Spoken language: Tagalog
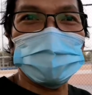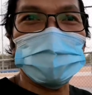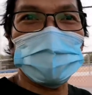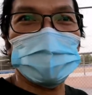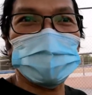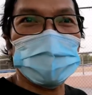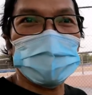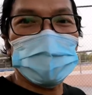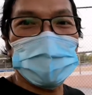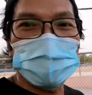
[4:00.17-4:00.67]
ako
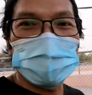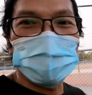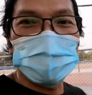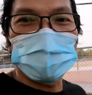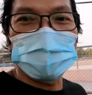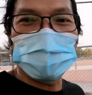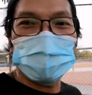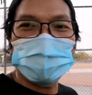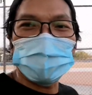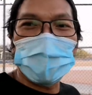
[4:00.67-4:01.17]
napadaan
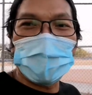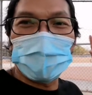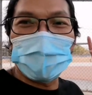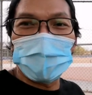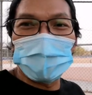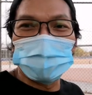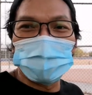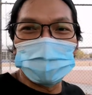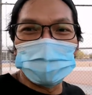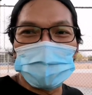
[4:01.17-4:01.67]
dito dahil
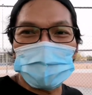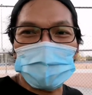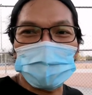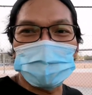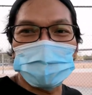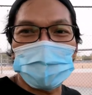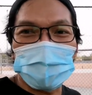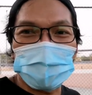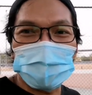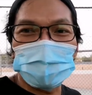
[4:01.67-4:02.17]
namimiss
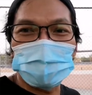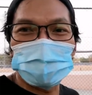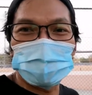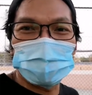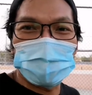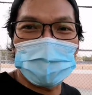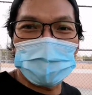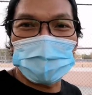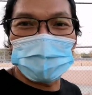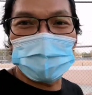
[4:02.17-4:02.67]
ko na rin yung
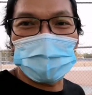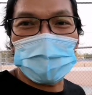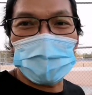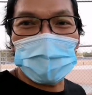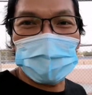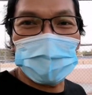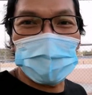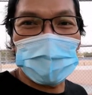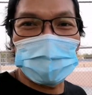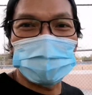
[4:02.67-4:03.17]
mga
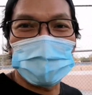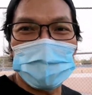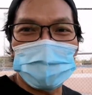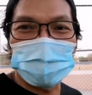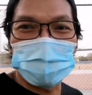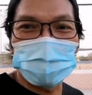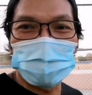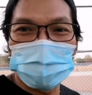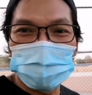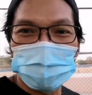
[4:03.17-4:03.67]
nakakalabang
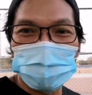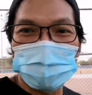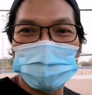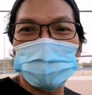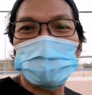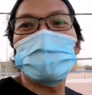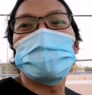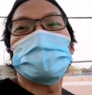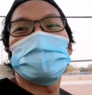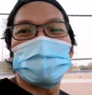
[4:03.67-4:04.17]
ko
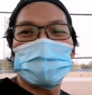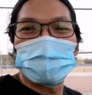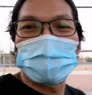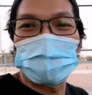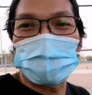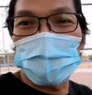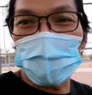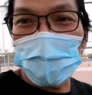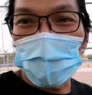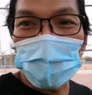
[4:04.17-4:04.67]

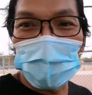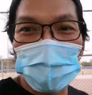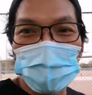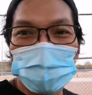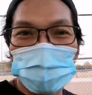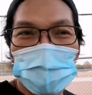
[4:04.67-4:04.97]
na ayaw